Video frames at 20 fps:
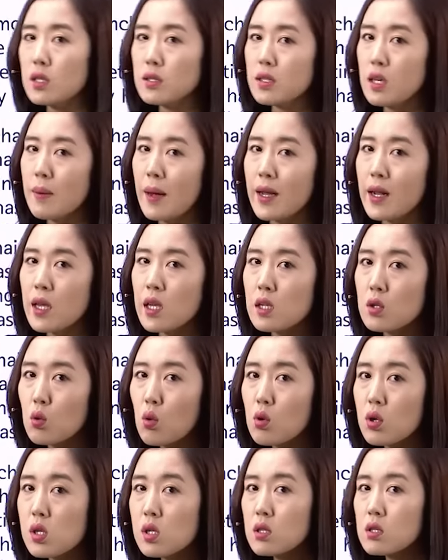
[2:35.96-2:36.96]
기사 발행일도
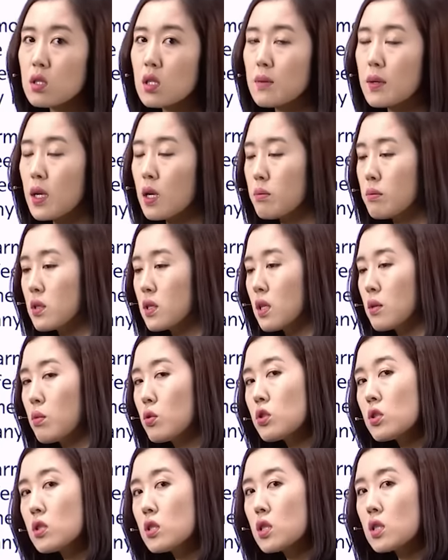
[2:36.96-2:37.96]
꼭 읽으시기 바랍니다.
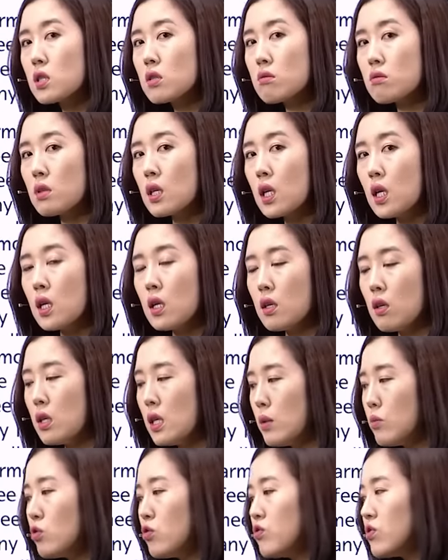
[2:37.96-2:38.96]
모든 글은
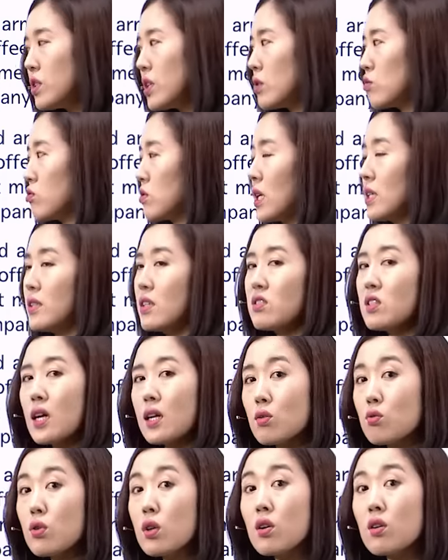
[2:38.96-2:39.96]
이 문제에 국한되지
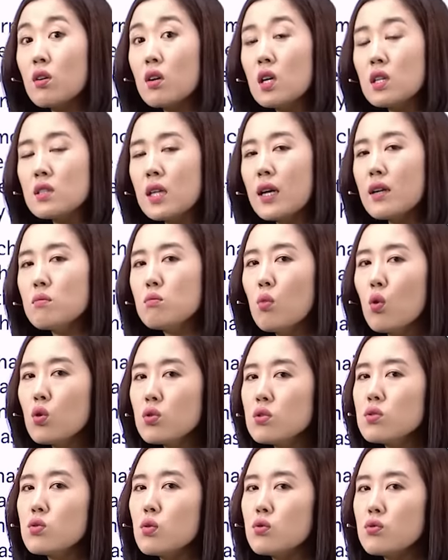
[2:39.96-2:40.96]
않고요. 다른
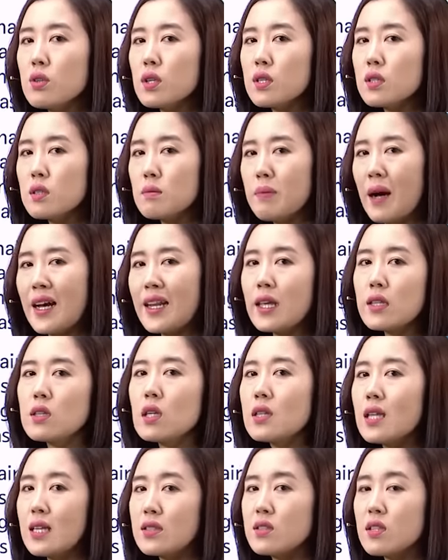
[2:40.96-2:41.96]
모든 종류의 글은
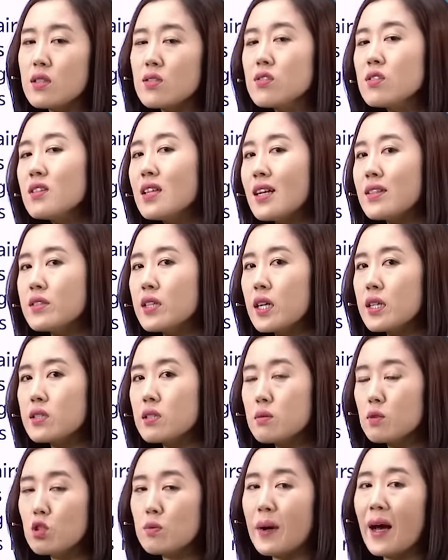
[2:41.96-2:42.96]
발행된 날짜나 쓴 날짜가
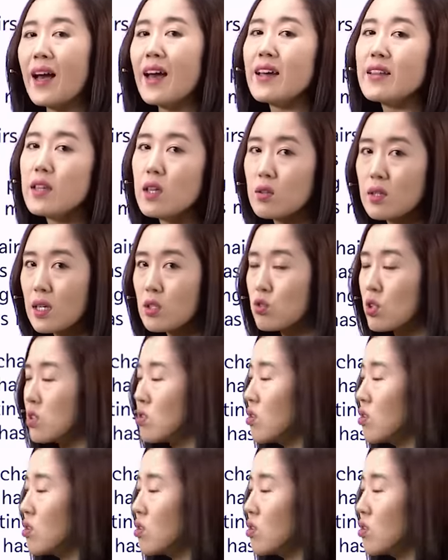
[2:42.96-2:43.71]
있으면 그거 봐야 돼요. 나중에